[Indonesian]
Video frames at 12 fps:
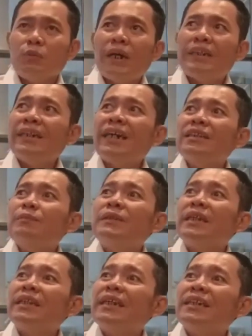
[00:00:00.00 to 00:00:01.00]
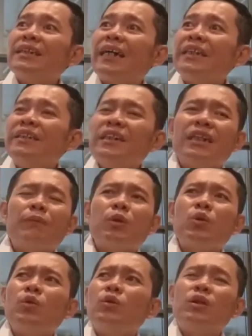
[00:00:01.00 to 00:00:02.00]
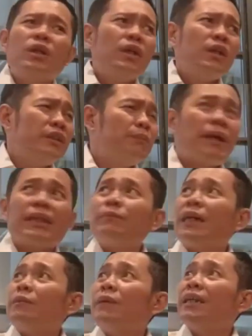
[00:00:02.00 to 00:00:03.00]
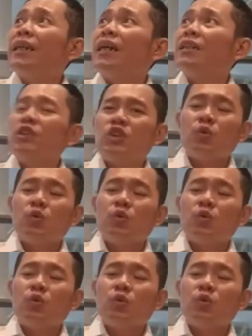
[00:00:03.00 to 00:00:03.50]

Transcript: Cuma ini kan sebenarnya kan kayak gini kan nggak perlu nyebar kemana-mana.